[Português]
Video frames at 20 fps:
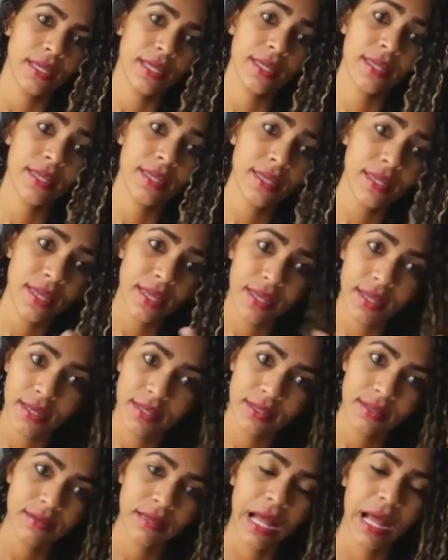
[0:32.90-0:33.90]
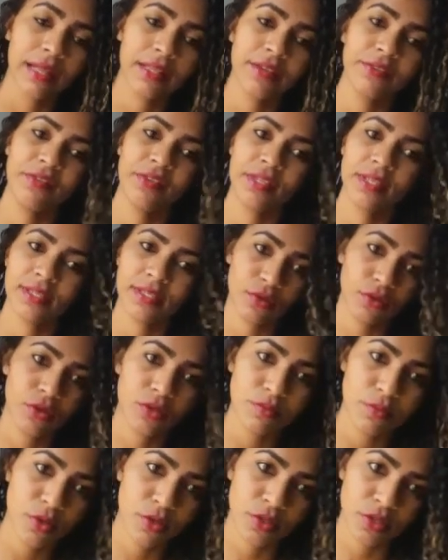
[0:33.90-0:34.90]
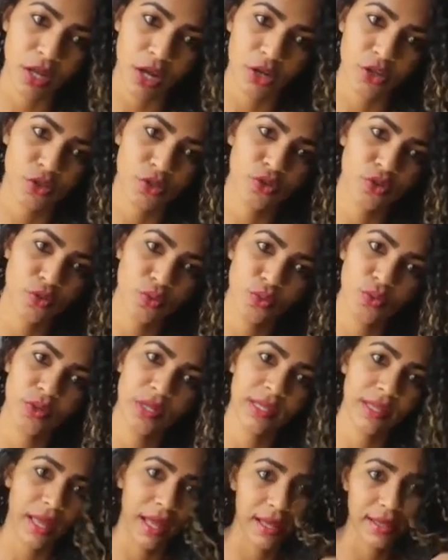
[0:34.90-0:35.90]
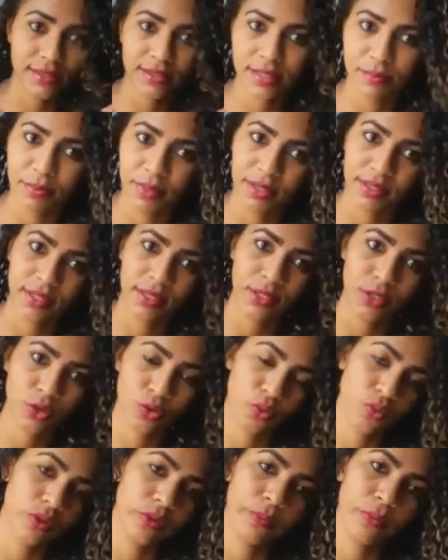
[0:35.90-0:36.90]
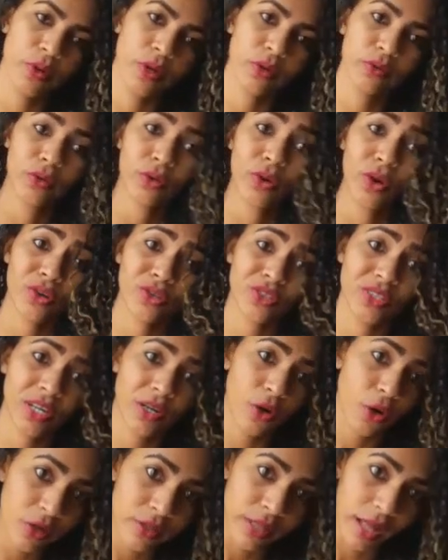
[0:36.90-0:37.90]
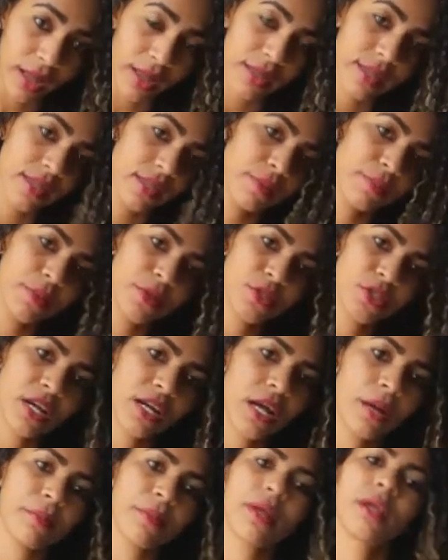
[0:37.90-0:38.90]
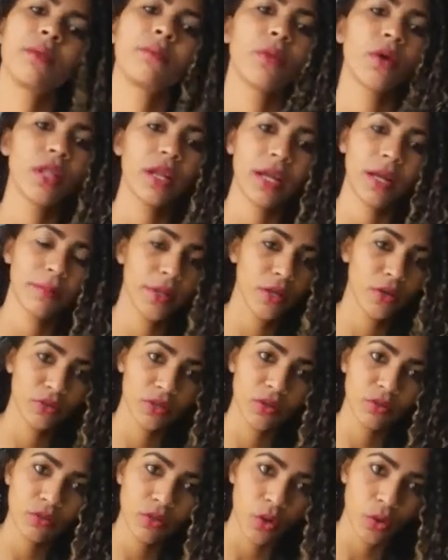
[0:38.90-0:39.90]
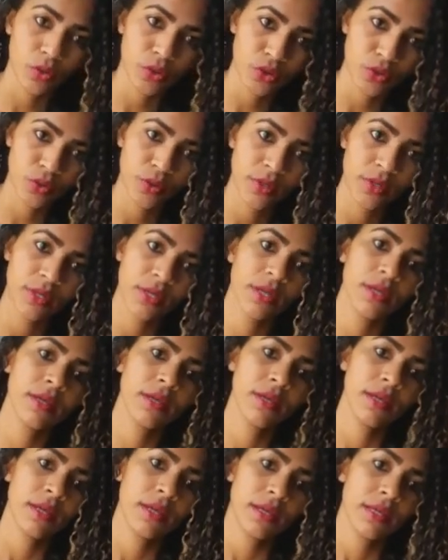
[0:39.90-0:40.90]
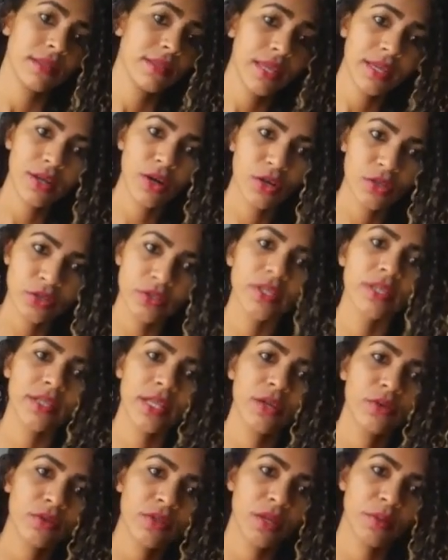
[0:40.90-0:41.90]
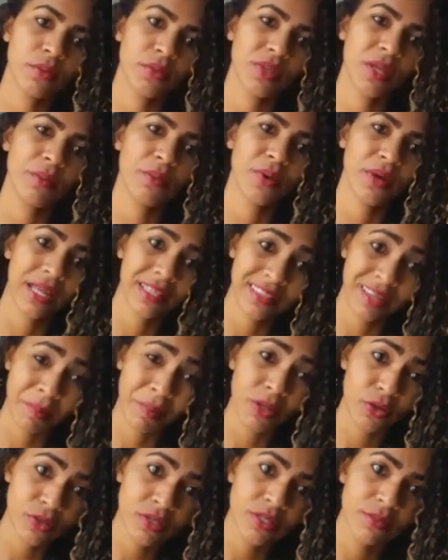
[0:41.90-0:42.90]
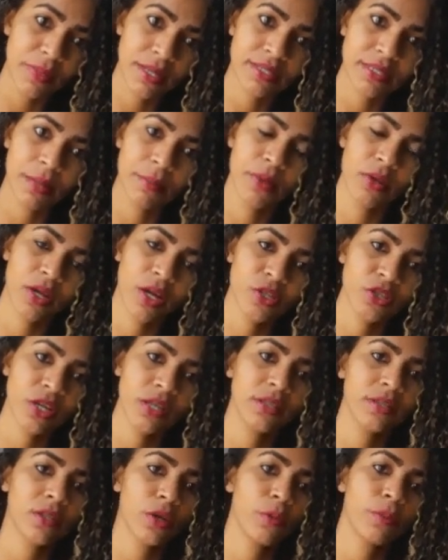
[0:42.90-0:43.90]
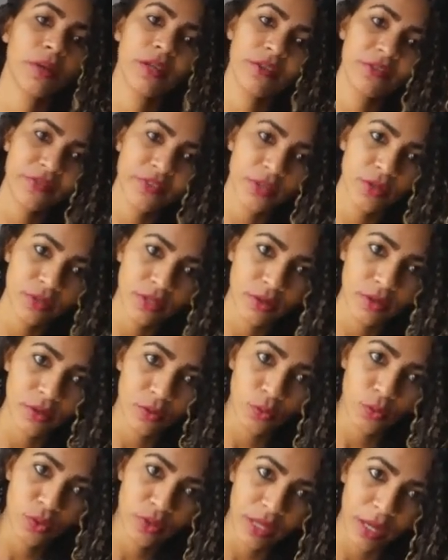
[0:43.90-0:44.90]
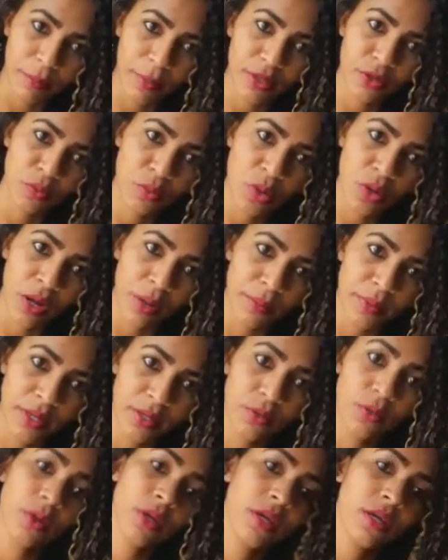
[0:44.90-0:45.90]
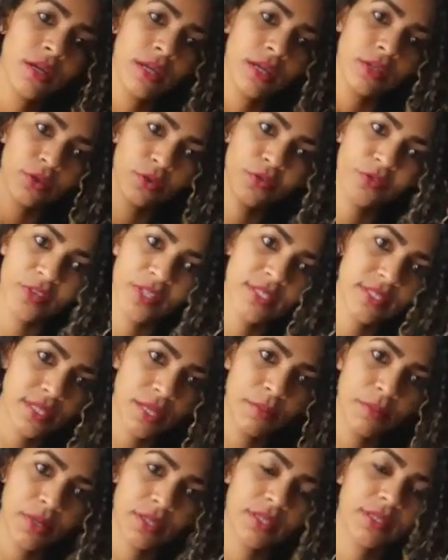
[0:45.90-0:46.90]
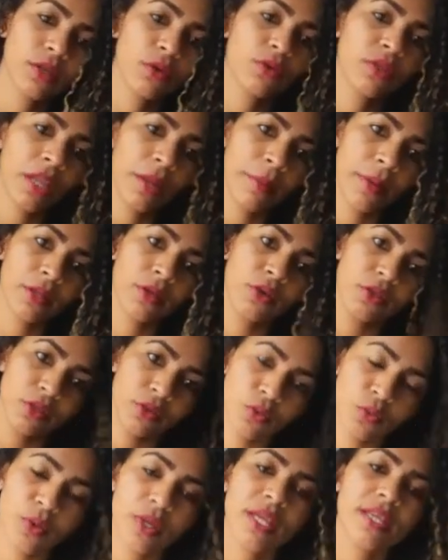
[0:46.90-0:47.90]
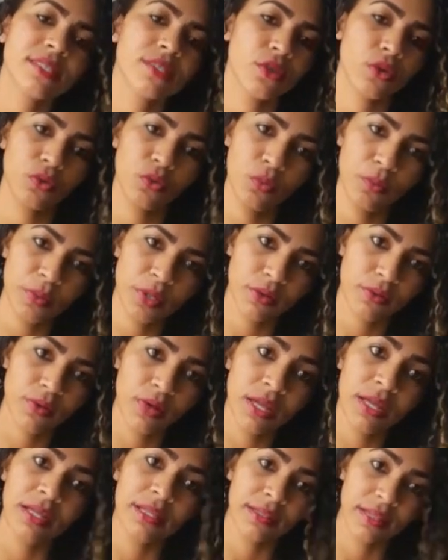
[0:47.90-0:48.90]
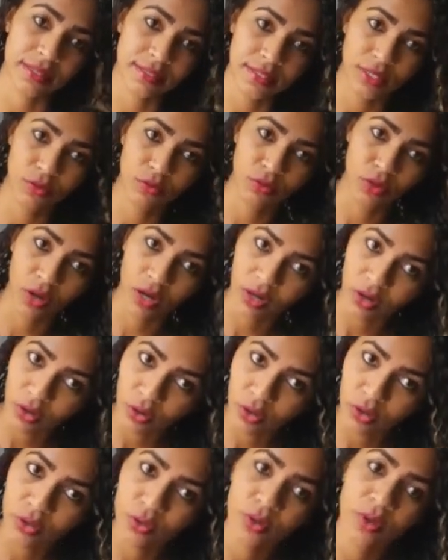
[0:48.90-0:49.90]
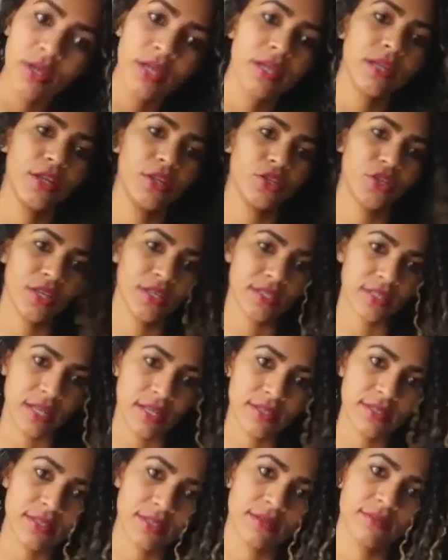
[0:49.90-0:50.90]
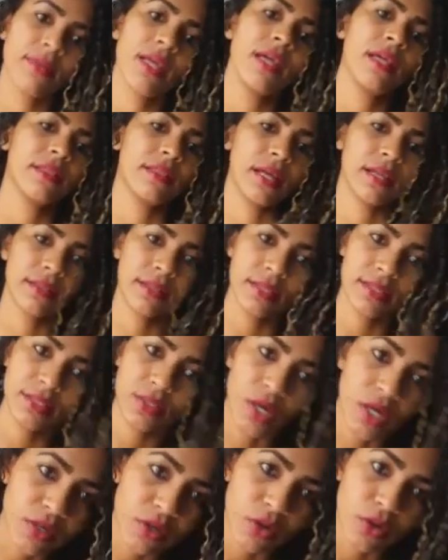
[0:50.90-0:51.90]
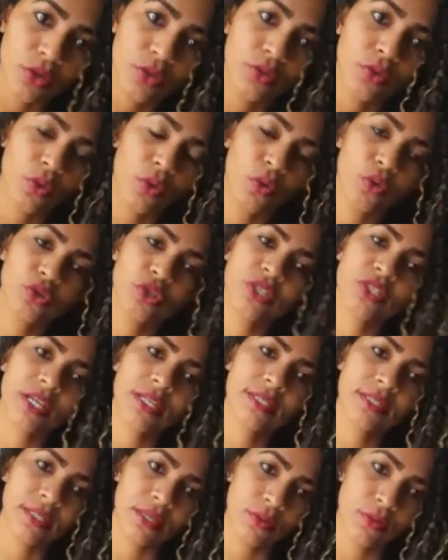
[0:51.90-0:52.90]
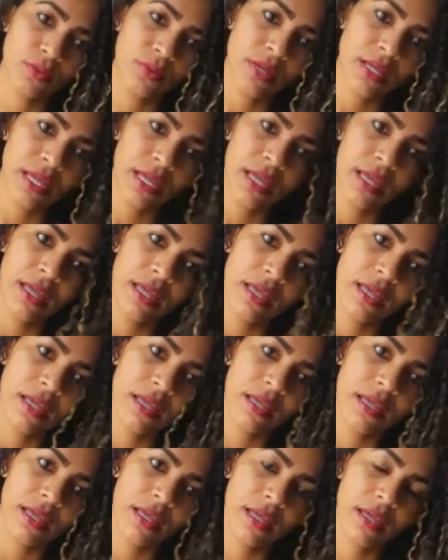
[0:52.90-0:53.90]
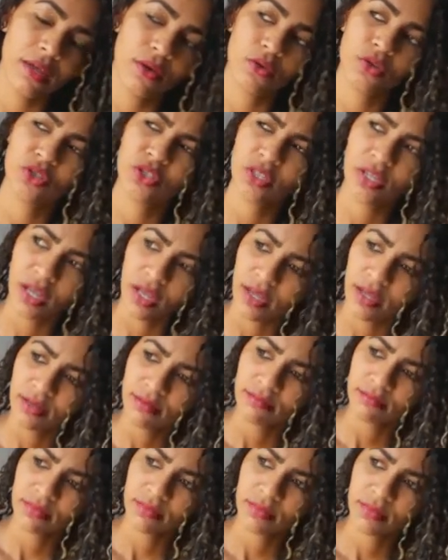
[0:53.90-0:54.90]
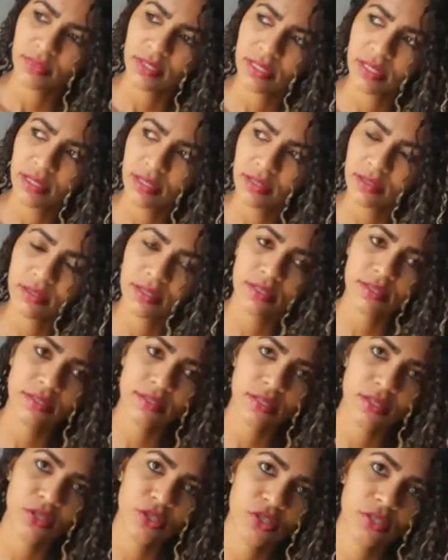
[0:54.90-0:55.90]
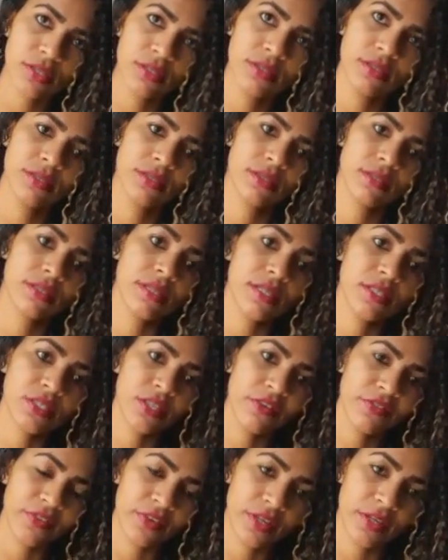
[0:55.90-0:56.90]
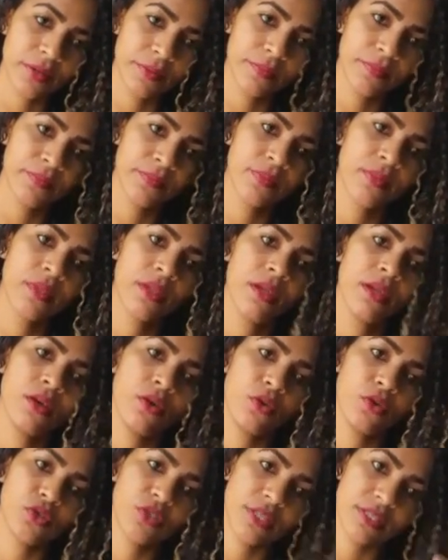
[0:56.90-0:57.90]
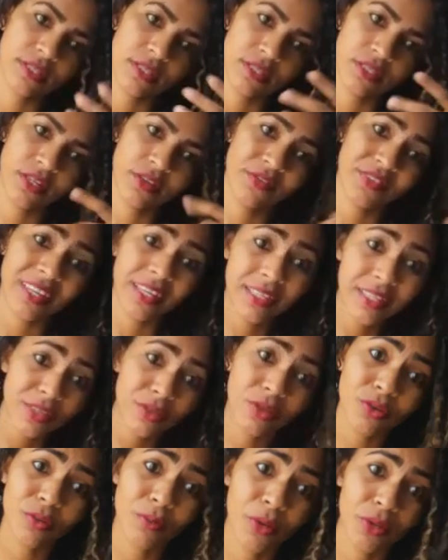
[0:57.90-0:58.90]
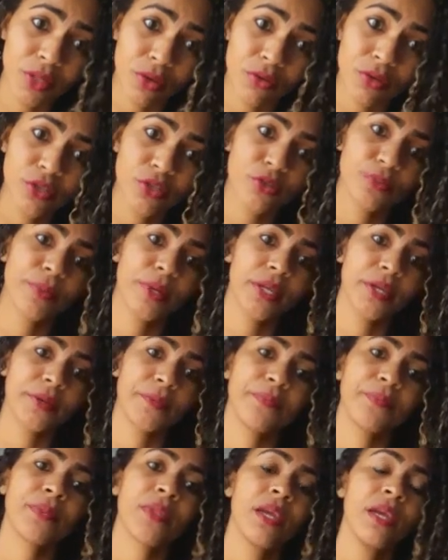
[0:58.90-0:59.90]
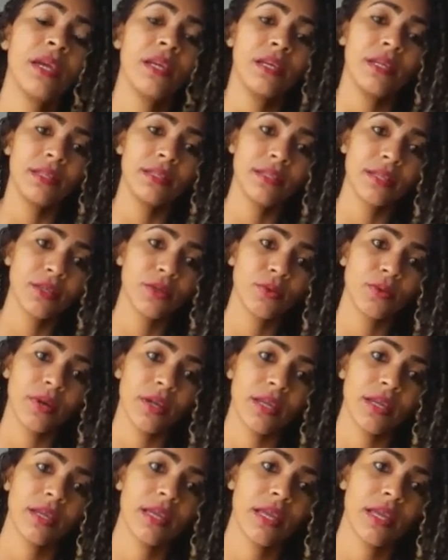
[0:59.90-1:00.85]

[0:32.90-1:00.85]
e que ele, a definição dos meus cachos, durem a semana toda, porque eu não gosto de acordar e pentear cabelo, molhar cabelo, eu não gosto. Nem gosto, nem tenho tempo, né? Porque é trabalhoso demais cabelo cacheado, então eu prefiro ter o trabalho com meu cabelo no fim de semana. Então o trabalho que eu tenho com ele é só domingo. Na segunda eu acordo e ele já está assim. Na terça eu acordo, hoje já são. É, hoje é quinta, sexta, sexta-feira. Hoje é sexta-feira, e eu tenho que botar o lixo, peraí. Então,